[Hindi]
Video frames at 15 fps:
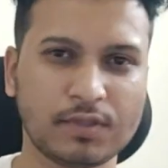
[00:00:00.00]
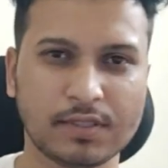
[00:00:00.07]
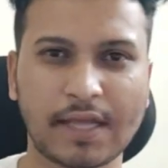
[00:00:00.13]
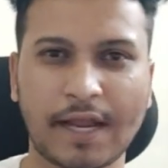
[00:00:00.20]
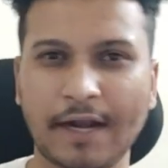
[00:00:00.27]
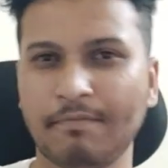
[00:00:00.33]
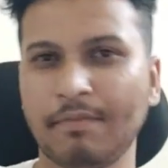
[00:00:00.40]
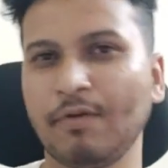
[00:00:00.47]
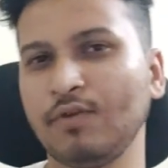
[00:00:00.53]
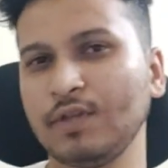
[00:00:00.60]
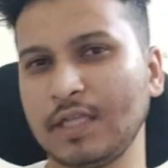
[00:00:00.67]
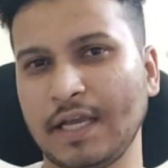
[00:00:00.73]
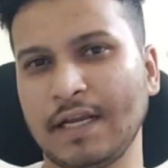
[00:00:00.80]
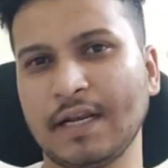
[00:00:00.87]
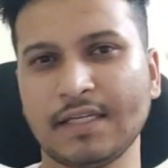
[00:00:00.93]
उस साइड पर
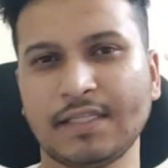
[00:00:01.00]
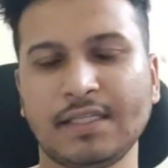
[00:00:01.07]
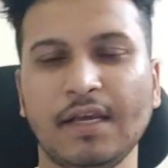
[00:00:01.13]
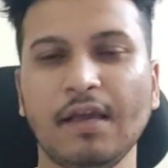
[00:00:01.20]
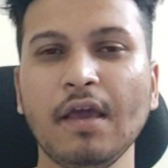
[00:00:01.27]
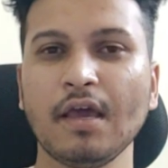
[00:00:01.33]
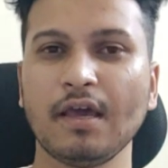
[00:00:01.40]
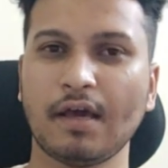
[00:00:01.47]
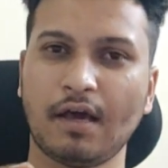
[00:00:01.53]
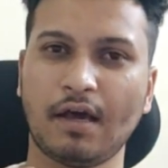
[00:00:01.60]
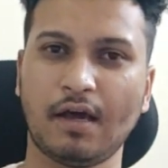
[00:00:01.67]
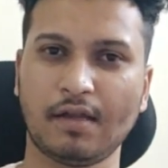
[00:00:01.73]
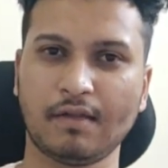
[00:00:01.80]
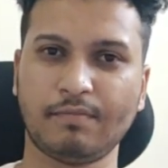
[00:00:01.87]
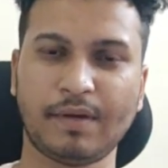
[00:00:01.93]
वो देखना
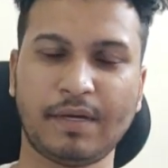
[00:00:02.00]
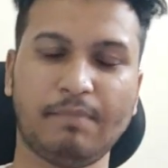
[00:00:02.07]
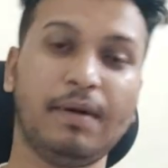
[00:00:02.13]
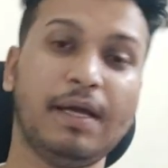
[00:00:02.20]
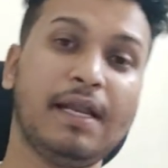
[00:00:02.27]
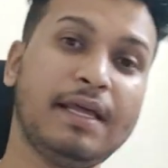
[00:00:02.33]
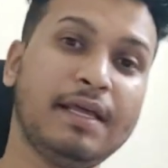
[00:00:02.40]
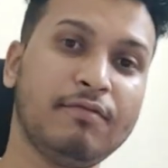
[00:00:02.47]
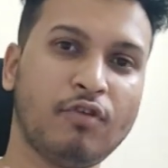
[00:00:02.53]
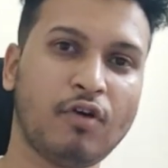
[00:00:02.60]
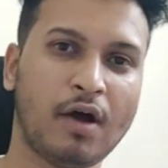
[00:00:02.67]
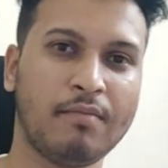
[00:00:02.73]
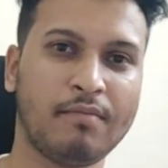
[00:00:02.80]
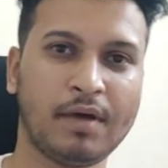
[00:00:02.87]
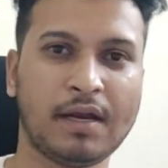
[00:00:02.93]
चाहिए भले ही
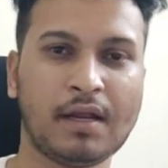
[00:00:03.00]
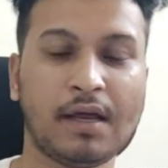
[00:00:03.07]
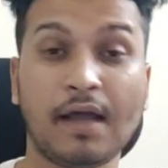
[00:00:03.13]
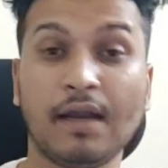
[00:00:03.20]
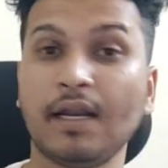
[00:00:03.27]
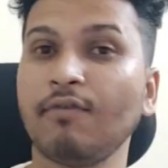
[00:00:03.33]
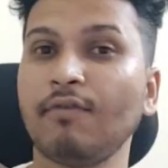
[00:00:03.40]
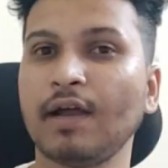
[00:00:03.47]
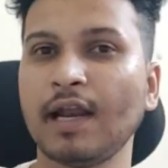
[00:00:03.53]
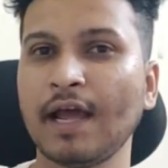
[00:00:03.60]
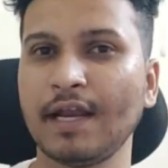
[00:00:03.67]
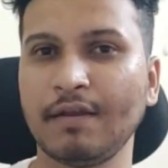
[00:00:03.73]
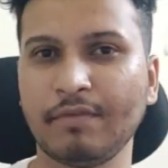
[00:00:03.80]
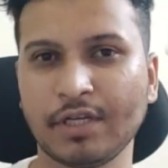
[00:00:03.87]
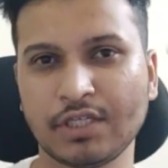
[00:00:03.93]
वो हमारा अलग
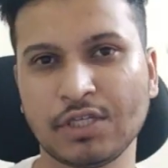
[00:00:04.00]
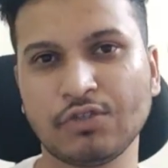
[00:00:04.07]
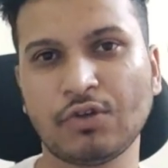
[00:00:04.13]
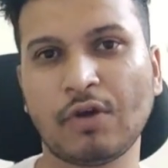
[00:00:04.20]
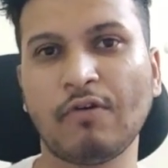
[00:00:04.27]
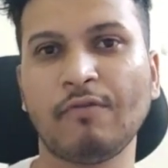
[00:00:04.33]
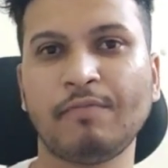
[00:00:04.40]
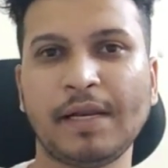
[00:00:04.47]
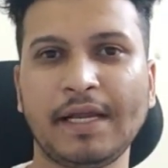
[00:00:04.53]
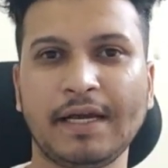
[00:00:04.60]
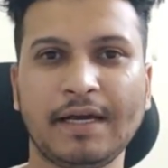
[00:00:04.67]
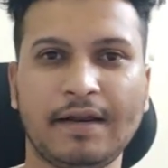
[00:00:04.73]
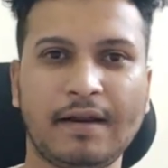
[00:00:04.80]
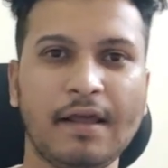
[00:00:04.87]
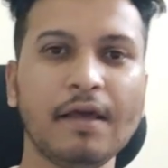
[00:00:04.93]
वाला एनिमेशन जो है वो प्ले
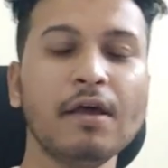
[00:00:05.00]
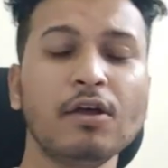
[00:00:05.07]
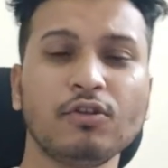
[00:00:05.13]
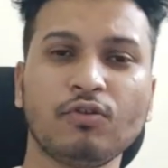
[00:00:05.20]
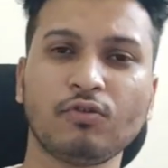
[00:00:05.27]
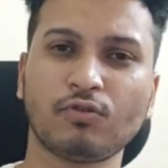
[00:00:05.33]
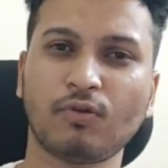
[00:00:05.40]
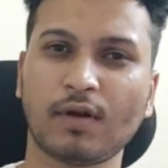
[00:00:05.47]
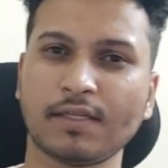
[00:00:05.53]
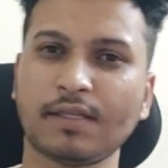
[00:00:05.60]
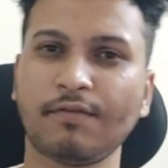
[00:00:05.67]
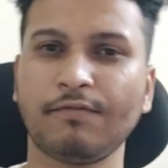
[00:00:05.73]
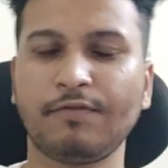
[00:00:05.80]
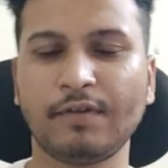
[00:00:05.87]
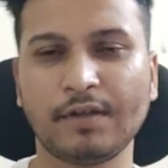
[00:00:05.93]
कर रहा है तो थोड़ा
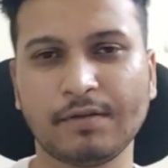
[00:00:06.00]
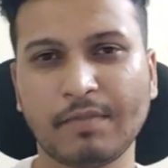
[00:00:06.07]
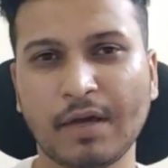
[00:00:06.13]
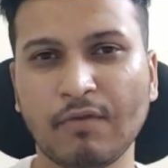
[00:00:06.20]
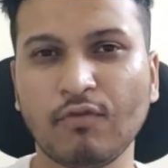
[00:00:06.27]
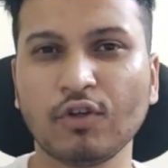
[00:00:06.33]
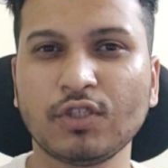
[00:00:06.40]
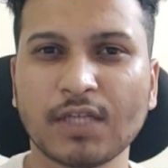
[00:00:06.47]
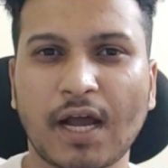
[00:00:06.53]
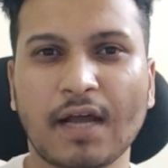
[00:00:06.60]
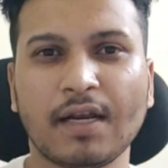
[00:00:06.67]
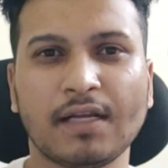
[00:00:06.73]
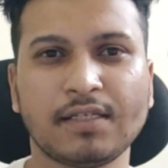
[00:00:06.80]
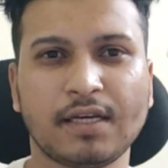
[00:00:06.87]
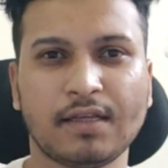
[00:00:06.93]
सा फील्ड में वो
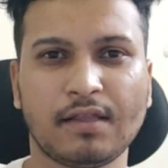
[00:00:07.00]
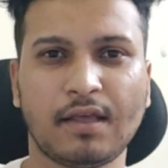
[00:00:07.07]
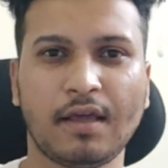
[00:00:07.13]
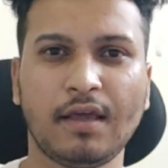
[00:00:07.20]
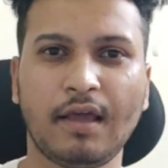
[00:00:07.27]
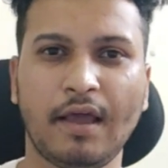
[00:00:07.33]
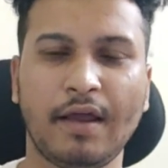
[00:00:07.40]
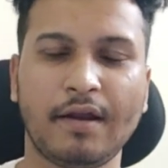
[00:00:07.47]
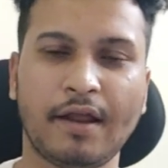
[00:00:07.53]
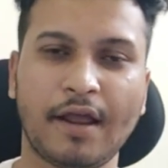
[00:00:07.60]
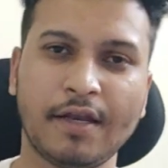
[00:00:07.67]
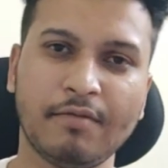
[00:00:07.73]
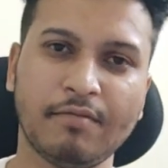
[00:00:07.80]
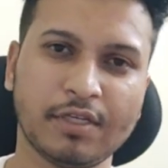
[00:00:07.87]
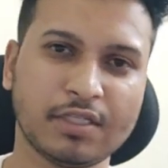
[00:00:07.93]
जाना जाता है एंड
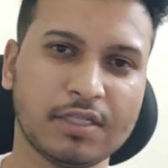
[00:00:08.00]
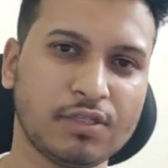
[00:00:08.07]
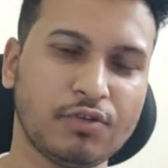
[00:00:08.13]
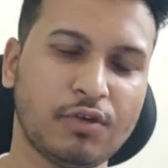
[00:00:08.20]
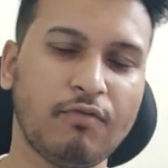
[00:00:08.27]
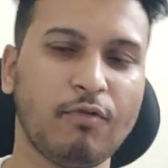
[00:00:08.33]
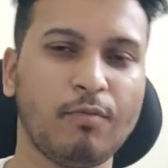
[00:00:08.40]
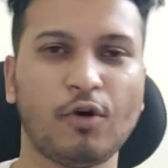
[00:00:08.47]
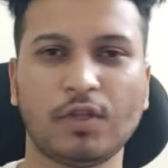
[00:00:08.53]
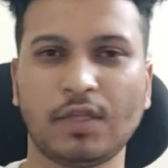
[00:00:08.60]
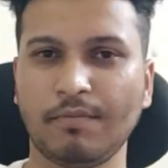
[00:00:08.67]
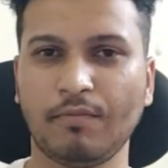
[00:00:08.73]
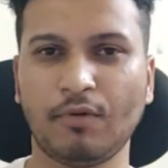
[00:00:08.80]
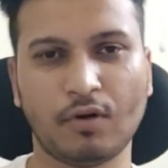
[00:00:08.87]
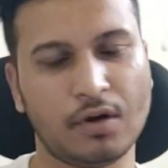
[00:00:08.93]
एनिमेशन जो है वो
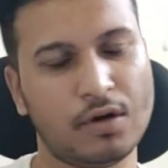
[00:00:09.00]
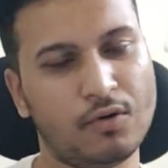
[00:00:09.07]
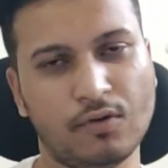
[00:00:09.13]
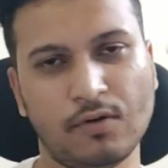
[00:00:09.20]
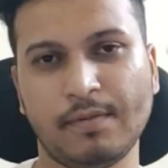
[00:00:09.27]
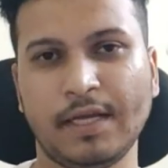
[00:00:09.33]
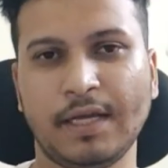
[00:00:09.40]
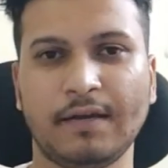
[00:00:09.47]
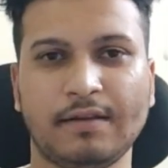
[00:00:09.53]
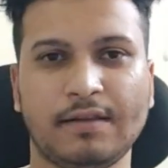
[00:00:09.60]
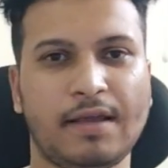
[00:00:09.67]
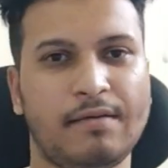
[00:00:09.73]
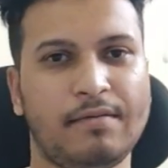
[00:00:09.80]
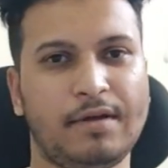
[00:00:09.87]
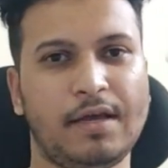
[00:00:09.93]
बहुत इंपॉर्टेंट रोल प्ले
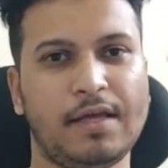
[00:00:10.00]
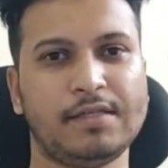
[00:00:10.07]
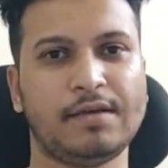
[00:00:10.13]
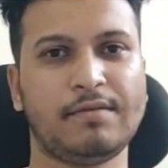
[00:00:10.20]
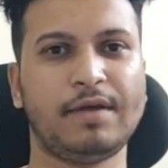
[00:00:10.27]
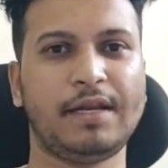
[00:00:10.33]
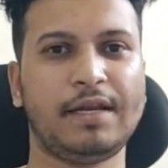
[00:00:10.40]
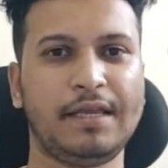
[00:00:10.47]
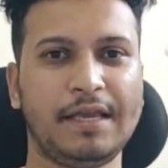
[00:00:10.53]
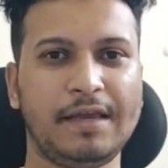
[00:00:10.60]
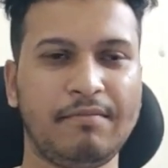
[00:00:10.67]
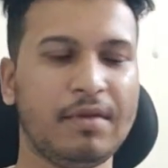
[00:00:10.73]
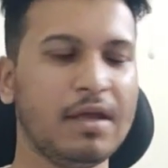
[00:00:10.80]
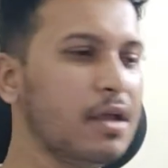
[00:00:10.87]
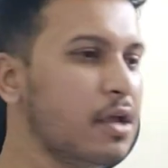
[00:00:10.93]
करते हैं गाइज हमारे
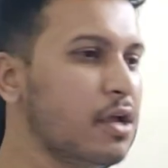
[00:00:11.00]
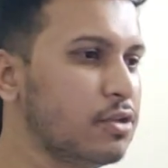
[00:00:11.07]
गेम में